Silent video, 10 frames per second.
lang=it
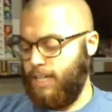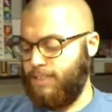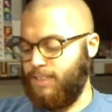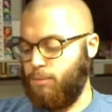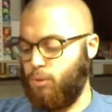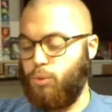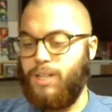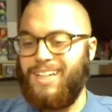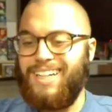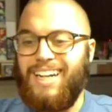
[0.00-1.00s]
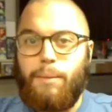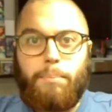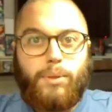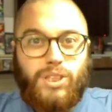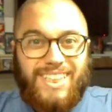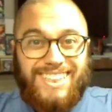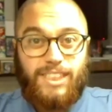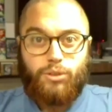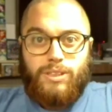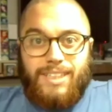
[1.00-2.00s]
e siamo qui nella
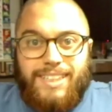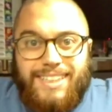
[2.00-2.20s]
postazione